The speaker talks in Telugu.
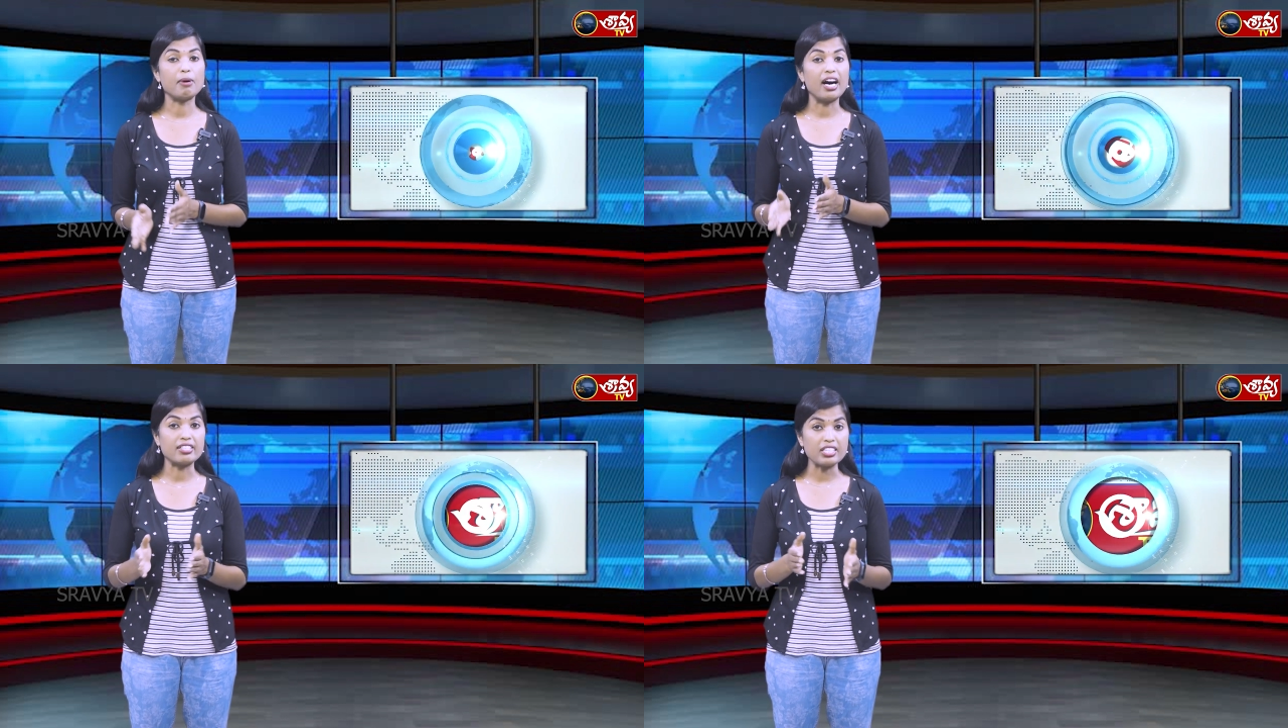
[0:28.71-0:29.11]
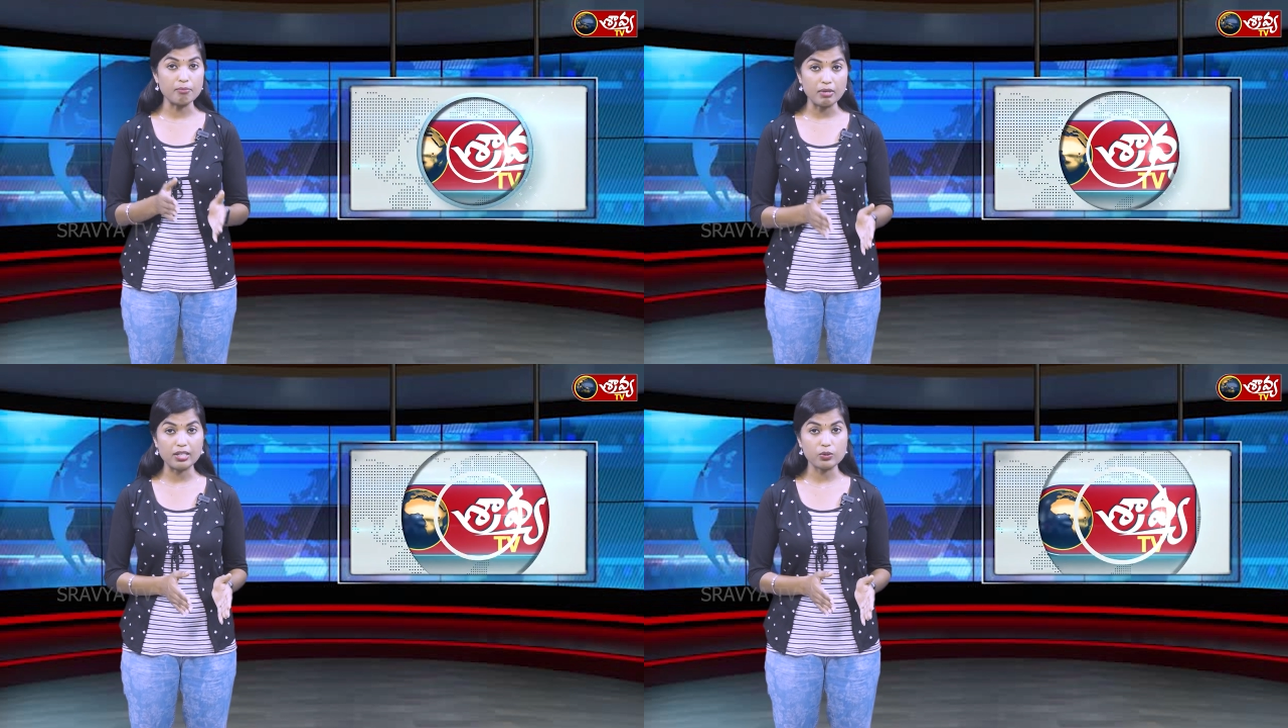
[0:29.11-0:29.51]
పార్టీ
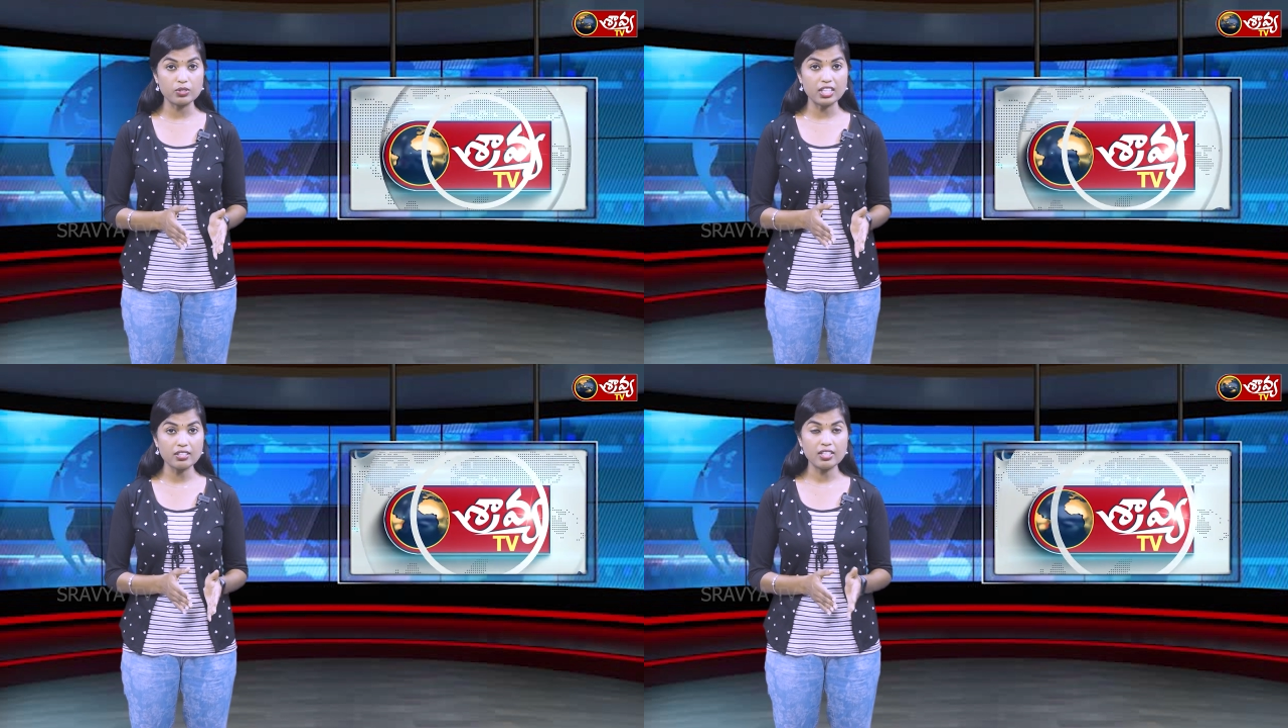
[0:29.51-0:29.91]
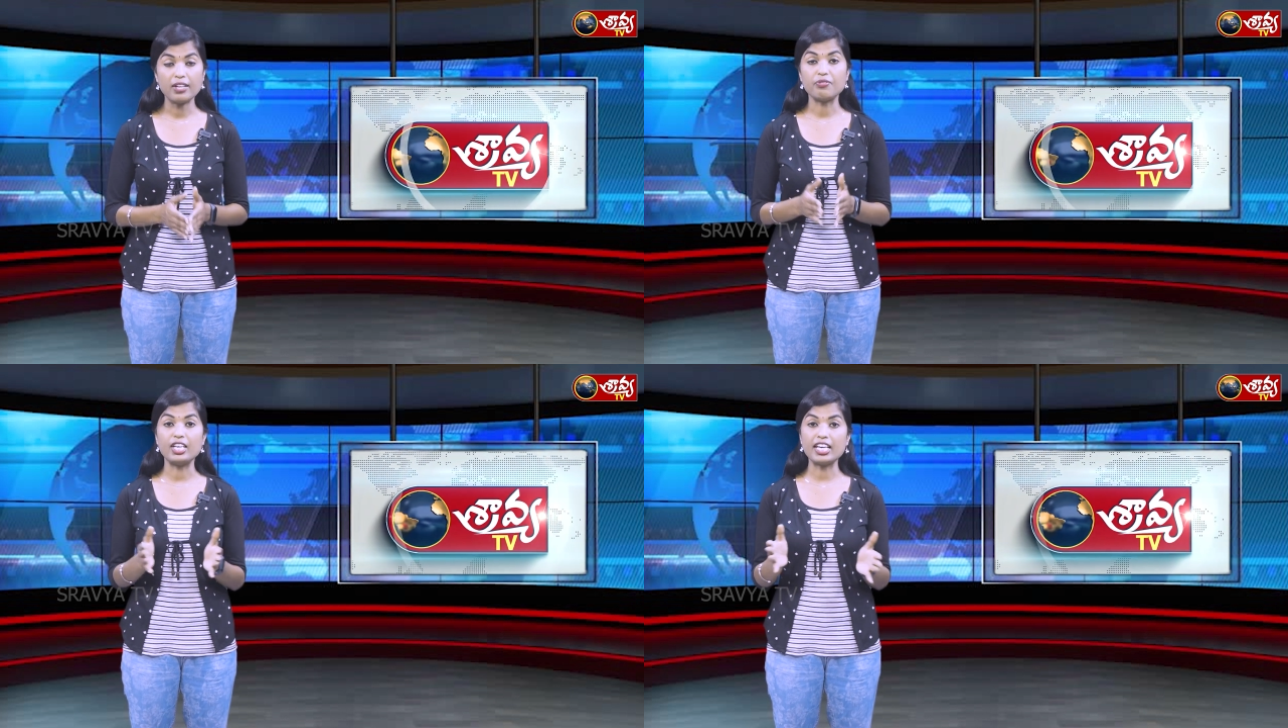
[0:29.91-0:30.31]
మారకుండా
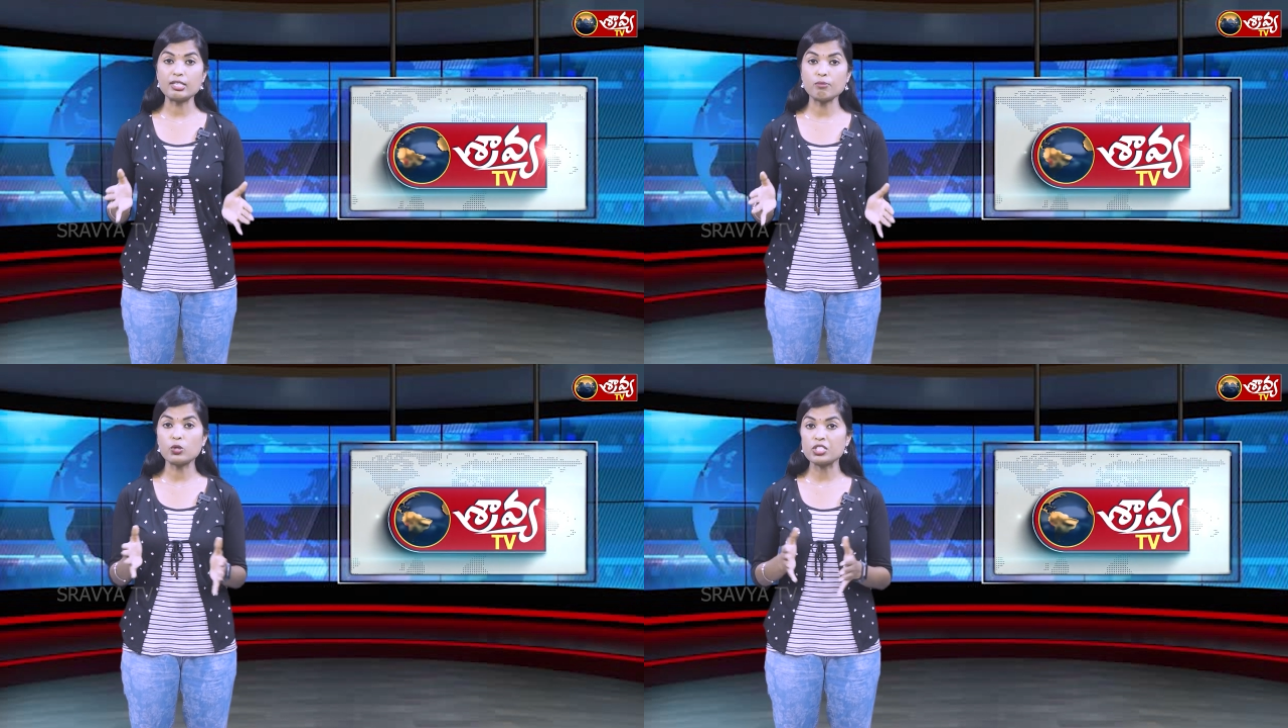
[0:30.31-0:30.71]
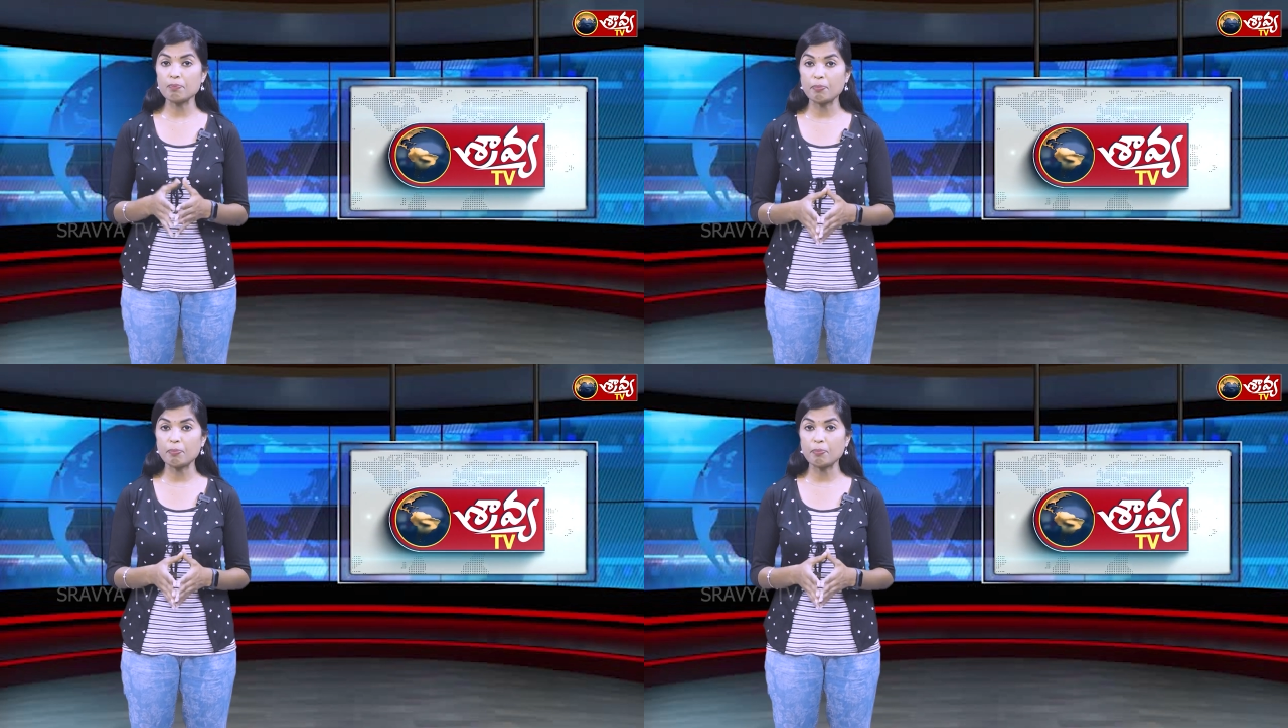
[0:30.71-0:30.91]
దేశం కోసం